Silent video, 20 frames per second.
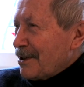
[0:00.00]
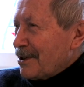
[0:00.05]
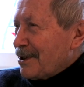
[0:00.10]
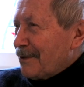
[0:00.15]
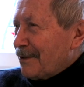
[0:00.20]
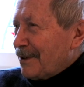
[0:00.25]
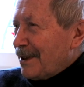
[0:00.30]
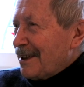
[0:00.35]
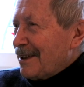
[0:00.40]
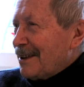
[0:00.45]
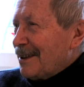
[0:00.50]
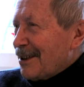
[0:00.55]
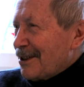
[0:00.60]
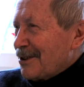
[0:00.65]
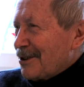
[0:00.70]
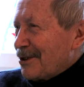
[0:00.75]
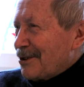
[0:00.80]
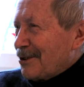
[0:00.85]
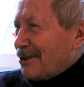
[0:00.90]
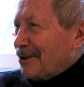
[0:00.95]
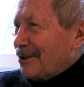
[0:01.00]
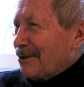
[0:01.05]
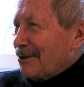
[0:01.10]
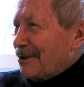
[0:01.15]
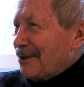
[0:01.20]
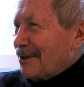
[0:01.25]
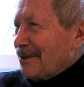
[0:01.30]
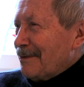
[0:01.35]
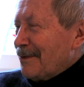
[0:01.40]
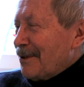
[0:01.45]
jeszcze wtedy narzeczoną
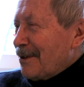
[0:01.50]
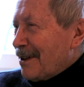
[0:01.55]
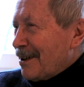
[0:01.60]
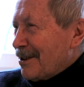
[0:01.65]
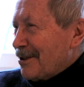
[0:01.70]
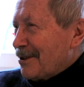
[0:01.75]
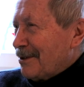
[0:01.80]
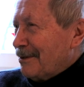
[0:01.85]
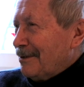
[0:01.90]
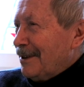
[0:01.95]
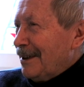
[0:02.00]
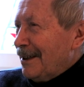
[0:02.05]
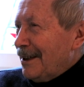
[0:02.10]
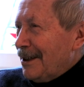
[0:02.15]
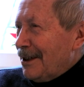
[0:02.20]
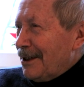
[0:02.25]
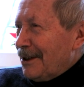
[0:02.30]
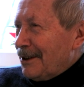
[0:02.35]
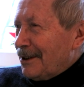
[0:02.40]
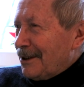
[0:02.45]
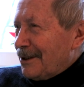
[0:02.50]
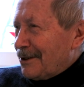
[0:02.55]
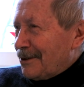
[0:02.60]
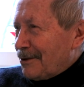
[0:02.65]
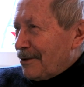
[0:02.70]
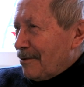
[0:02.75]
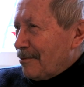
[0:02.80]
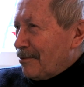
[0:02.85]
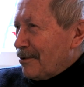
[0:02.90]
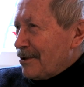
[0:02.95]
Joasią, z
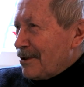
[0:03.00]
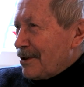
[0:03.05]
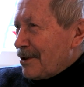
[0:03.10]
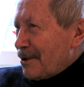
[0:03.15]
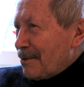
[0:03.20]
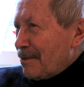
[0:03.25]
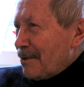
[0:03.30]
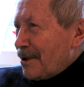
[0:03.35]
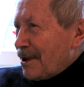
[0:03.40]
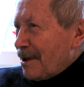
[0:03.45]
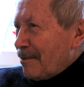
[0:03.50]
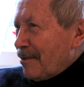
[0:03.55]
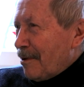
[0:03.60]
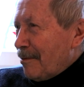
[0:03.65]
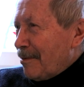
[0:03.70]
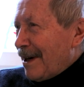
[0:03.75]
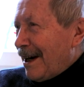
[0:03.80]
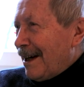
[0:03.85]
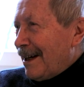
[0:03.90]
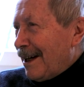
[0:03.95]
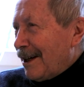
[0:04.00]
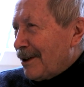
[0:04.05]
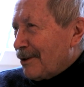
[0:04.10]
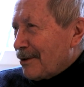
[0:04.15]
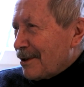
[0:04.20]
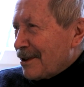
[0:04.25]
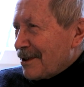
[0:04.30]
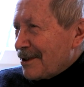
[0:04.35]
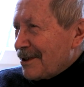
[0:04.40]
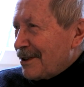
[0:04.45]
którą później żeśmy się pobrali, ale
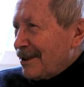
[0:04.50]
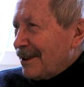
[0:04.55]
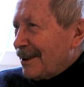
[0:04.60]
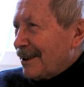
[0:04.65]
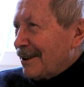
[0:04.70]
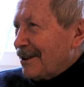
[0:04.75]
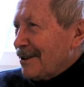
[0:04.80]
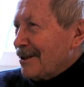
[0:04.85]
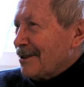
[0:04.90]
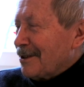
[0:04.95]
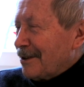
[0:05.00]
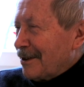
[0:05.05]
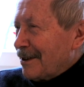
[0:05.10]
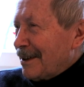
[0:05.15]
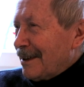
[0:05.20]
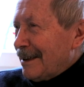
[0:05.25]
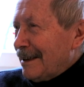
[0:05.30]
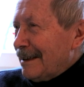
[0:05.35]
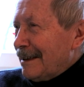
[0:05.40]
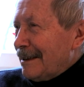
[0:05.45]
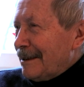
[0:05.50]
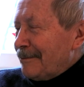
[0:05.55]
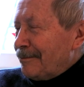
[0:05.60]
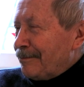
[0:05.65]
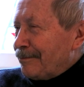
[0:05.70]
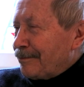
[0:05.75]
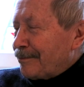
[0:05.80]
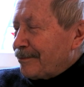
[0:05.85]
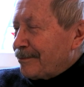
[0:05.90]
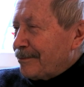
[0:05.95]
to jest inna historia.
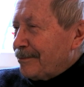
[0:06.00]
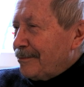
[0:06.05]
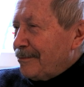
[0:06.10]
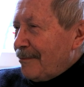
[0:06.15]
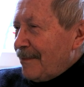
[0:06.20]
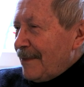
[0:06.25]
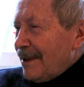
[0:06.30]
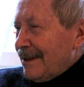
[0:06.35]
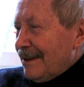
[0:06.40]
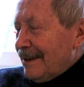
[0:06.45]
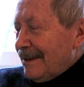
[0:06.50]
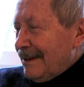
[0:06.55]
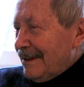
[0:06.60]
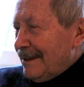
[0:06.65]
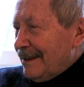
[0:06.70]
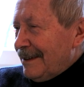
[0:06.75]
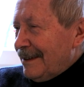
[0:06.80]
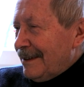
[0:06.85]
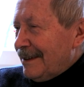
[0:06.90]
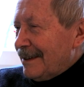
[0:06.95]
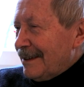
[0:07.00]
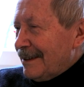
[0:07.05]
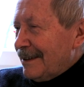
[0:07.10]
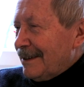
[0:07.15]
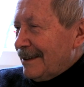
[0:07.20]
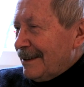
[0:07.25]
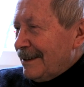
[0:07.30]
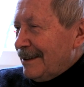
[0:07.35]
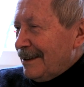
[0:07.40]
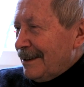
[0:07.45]
Y,
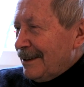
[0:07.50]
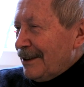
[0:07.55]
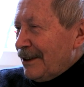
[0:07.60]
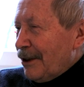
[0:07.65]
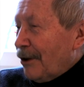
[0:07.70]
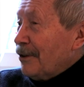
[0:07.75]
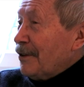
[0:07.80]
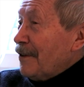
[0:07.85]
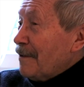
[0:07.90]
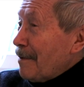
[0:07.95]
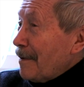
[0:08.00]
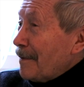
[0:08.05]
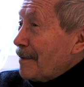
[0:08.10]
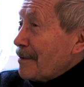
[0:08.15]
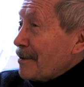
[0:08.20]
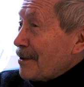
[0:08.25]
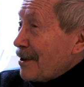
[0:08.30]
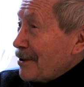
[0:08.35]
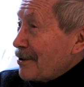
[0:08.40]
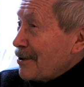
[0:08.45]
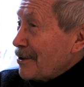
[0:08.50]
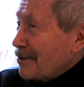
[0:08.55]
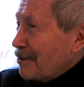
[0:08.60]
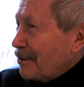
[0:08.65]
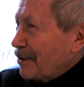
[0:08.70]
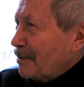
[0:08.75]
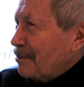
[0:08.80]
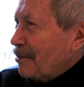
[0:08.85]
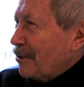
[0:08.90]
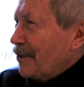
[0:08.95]
i oni w pewnym sensie są
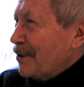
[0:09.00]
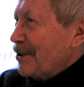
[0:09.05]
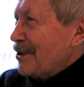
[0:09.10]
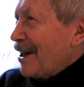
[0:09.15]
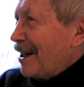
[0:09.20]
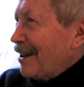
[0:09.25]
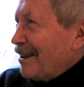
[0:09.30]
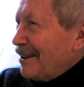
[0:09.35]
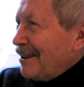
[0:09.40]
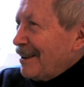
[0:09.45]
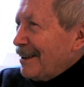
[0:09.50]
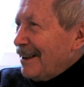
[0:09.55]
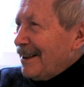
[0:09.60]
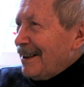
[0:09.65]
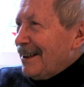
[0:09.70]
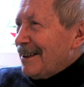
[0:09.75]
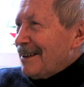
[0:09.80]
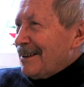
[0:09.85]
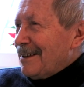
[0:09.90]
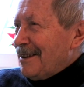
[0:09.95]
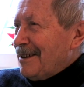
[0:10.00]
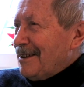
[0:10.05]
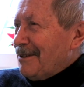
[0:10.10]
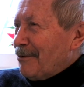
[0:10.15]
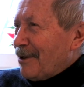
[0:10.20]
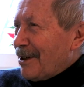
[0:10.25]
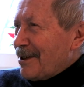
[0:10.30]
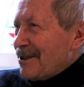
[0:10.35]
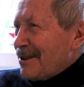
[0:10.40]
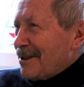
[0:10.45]
odpowiedzialni e,
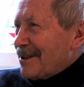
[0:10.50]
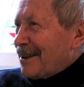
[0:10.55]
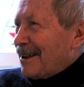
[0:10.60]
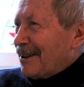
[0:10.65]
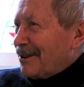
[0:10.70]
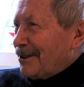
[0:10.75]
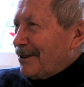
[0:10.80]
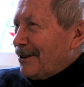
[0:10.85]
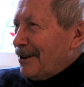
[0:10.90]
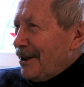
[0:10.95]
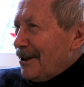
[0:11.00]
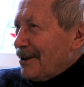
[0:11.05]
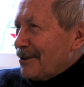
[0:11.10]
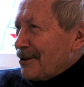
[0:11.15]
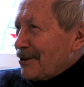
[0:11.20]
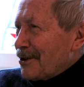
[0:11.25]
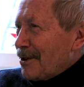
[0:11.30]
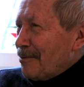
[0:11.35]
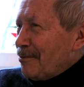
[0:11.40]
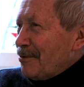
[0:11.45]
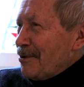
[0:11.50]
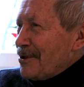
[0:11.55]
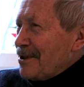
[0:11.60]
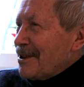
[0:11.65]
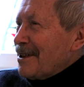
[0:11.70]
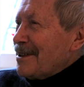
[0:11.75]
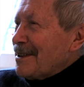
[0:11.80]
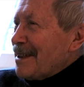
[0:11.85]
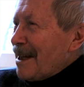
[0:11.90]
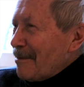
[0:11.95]
właśnie za to, co się
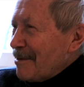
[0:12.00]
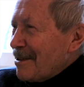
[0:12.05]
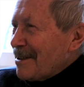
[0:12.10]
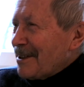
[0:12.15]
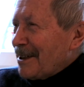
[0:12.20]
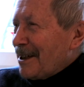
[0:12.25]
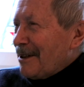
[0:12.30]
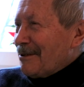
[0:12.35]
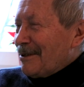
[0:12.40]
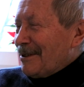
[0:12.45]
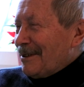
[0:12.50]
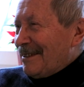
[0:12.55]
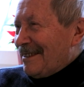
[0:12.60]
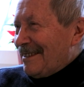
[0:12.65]
później z nami stało.